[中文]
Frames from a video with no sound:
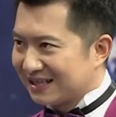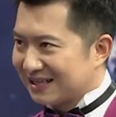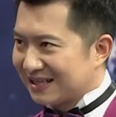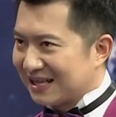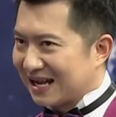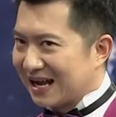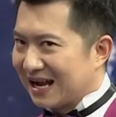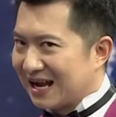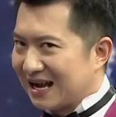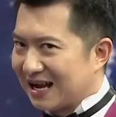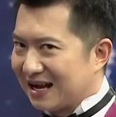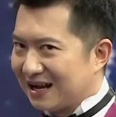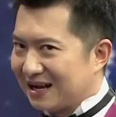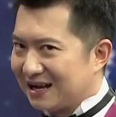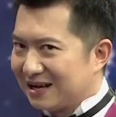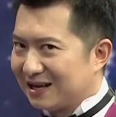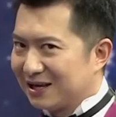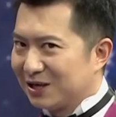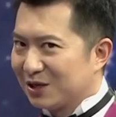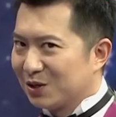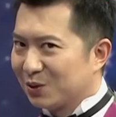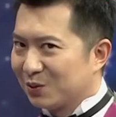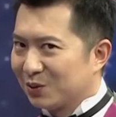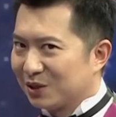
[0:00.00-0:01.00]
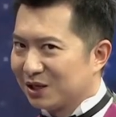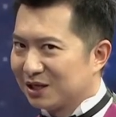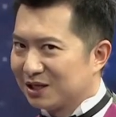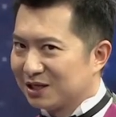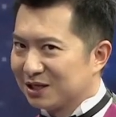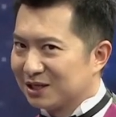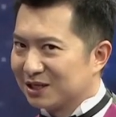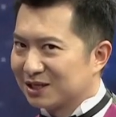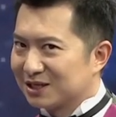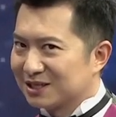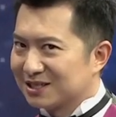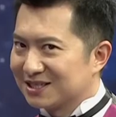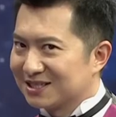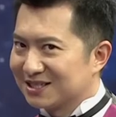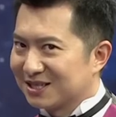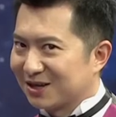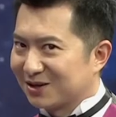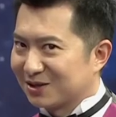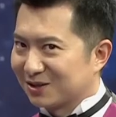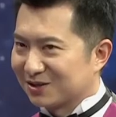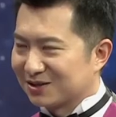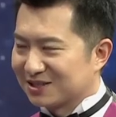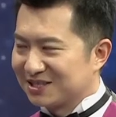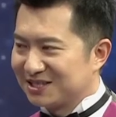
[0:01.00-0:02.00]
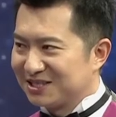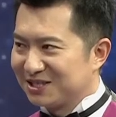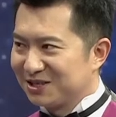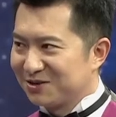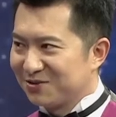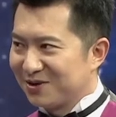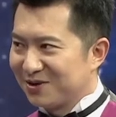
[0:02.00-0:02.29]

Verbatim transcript: 它。有一个小小的机